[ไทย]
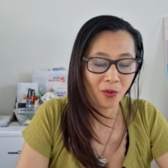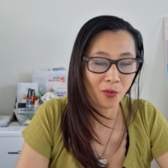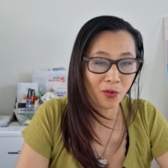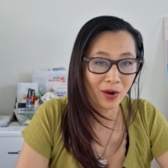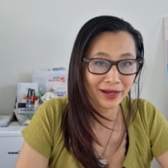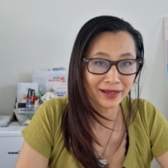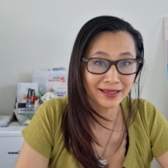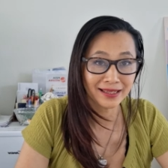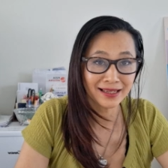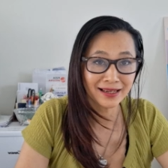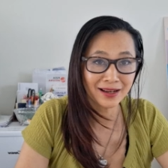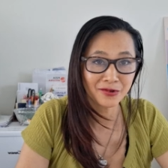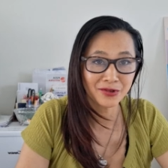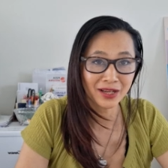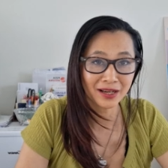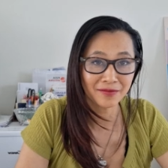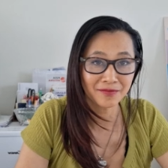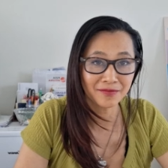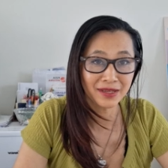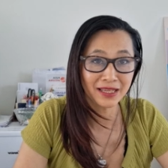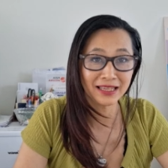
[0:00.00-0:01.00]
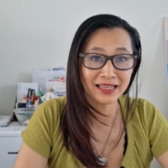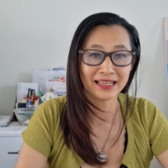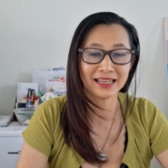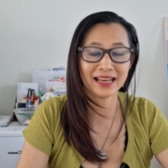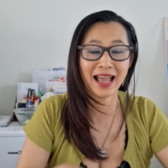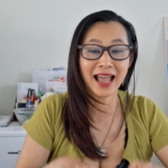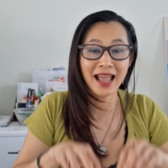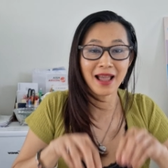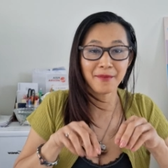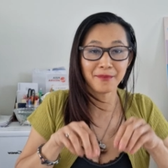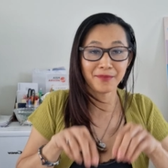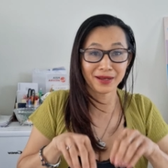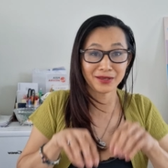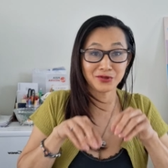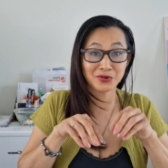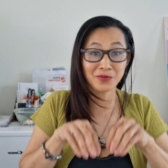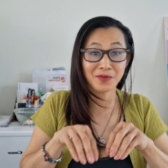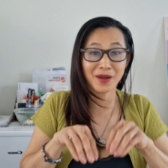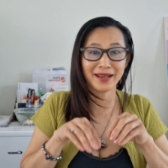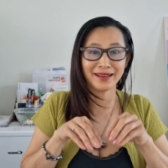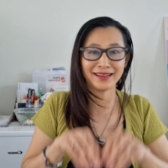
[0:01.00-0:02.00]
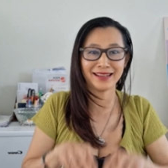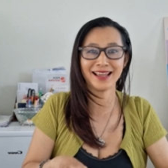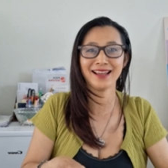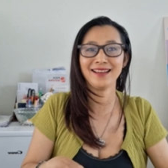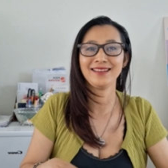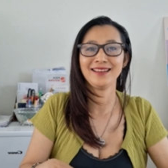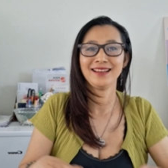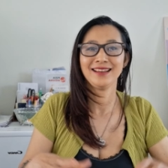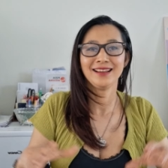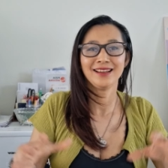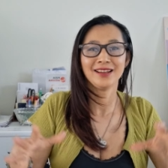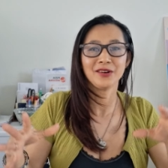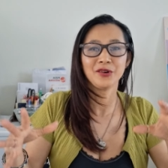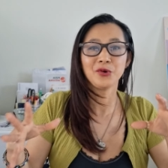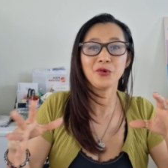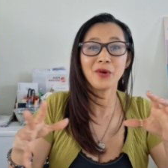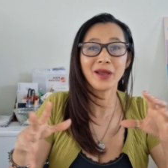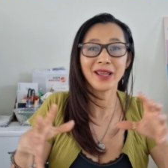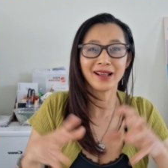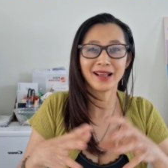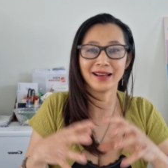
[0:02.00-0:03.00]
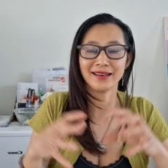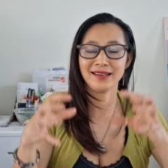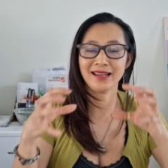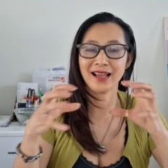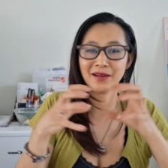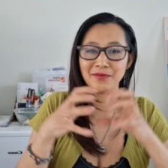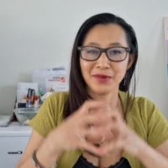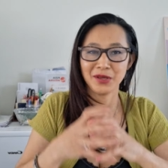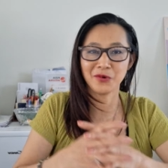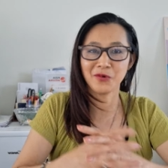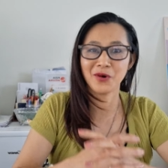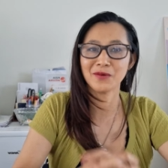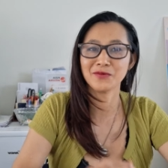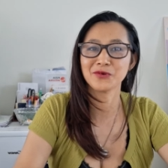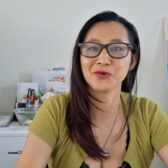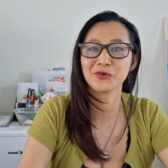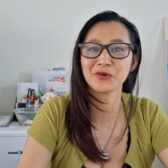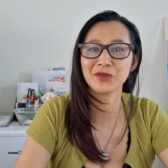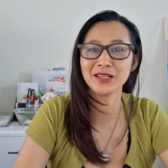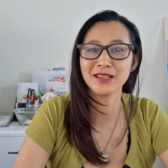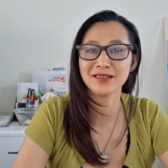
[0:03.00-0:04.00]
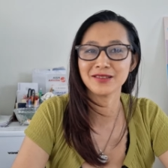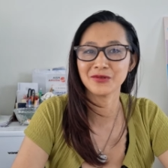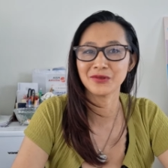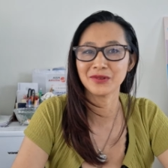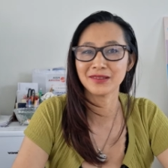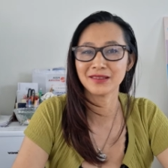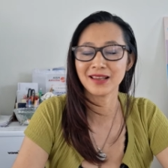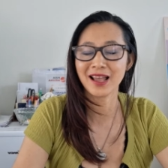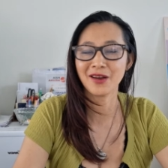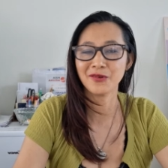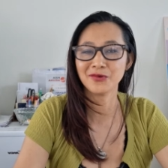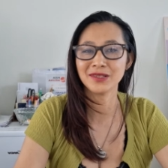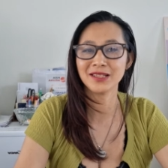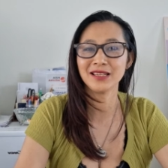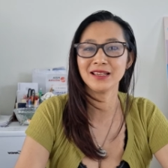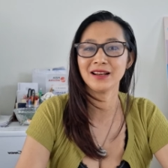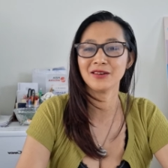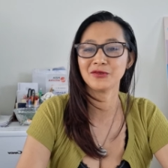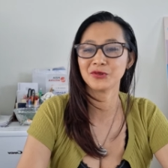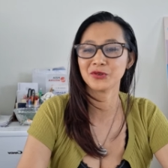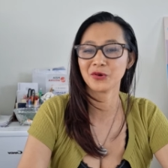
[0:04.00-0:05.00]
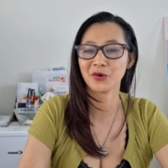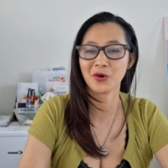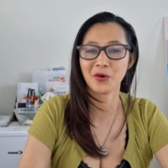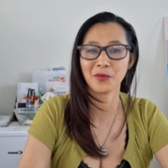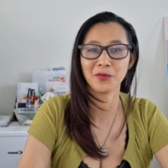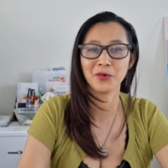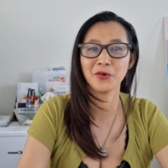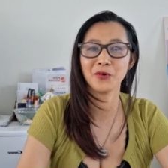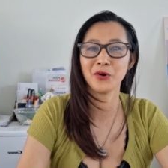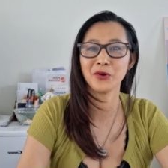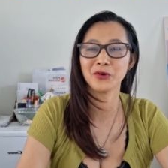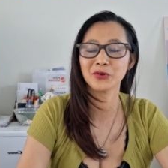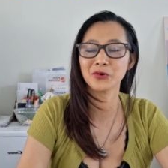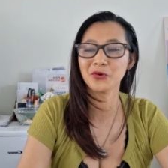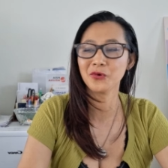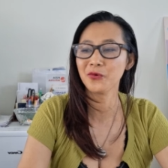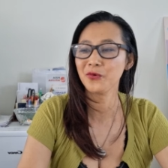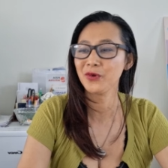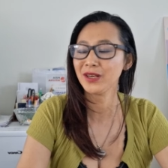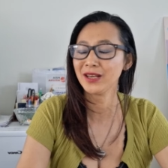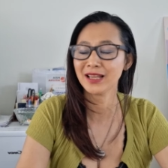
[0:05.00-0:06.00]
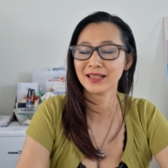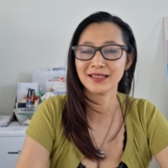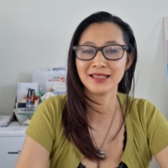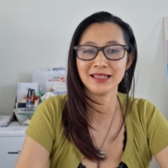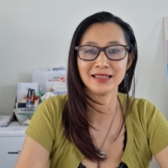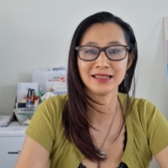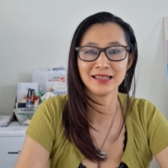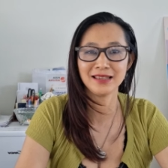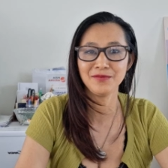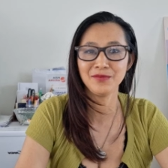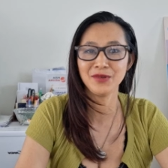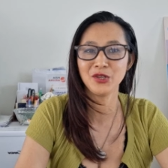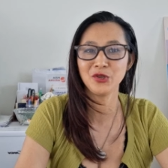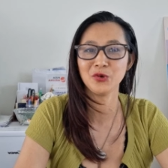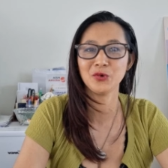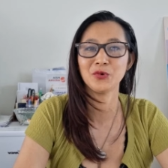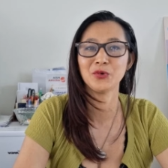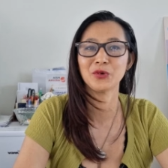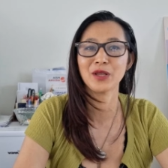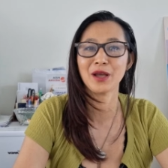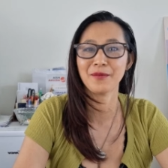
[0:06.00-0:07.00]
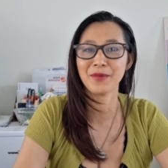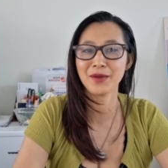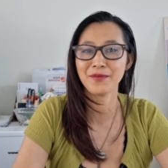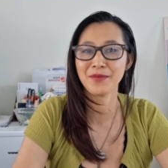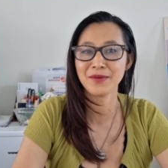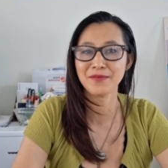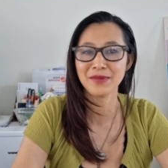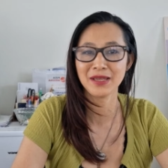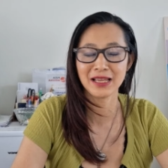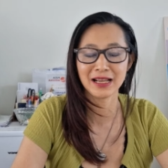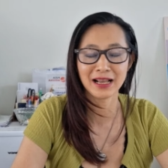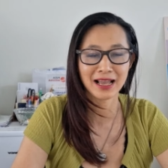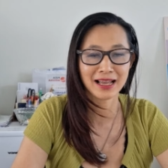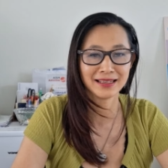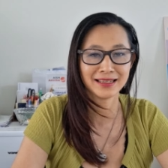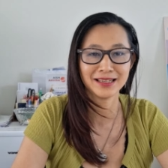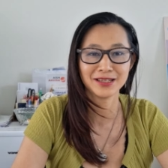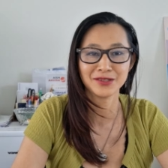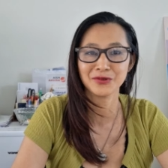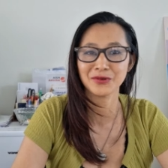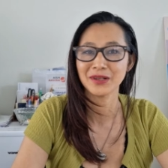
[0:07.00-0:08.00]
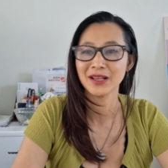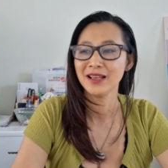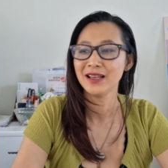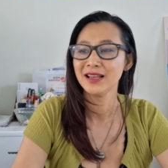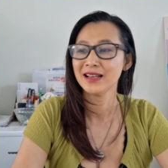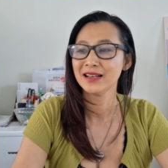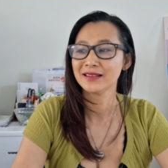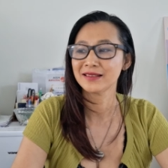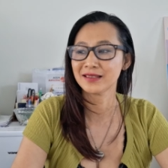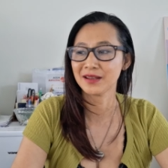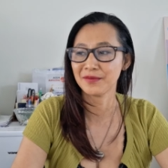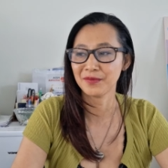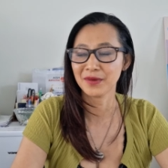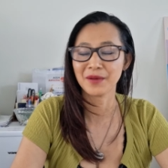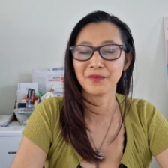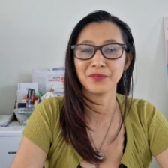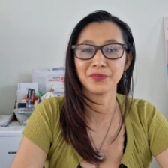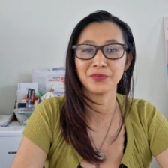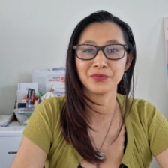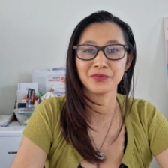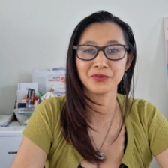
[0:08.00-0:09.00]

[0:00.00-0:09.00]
วันที่เรายังมีณนะปัจจุบันเนี้ยด้วยกันอย่างมีความสุขที่สุด เท่าที่เราจะกอบโกยทุกวินาทีที่มีอยู่ทำให้มันมีค่าที่สุดสำหรับ